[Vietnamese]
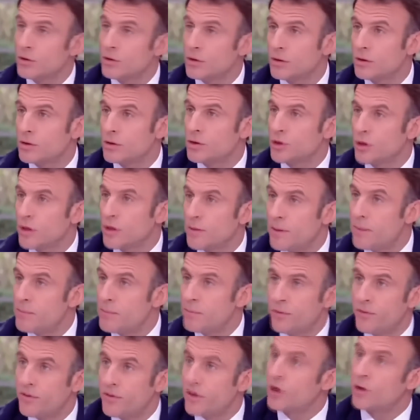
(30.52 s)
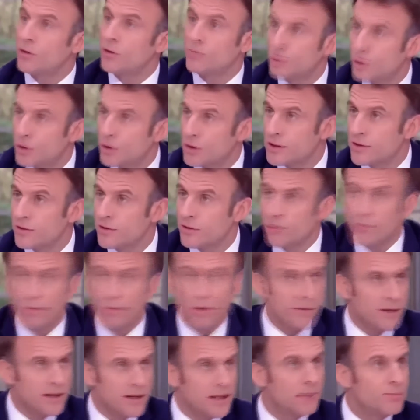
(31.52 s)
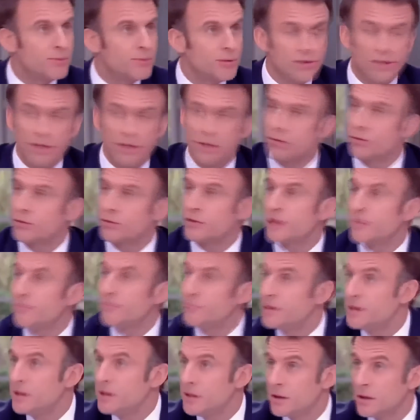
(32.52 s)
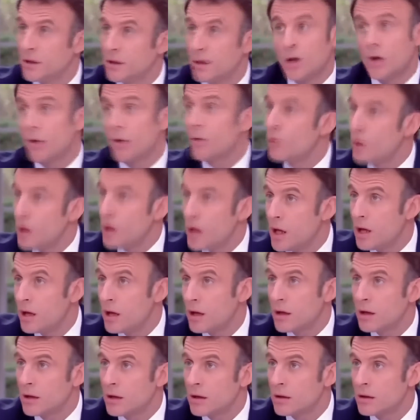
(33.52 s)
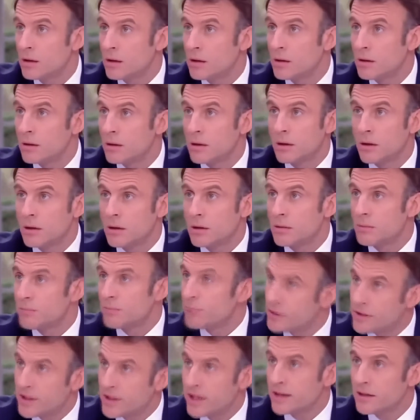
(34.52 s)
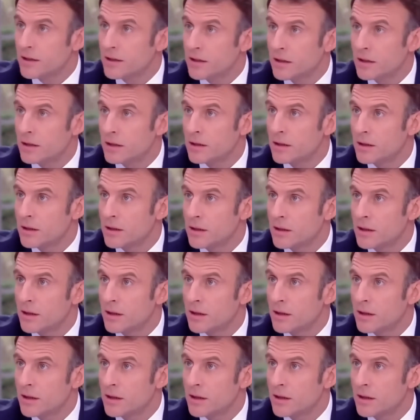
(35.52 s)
tôi tích thực hiện cải cách hưu trí này không? Không, nhưng không có nhiều cách để cân đối tài khoản.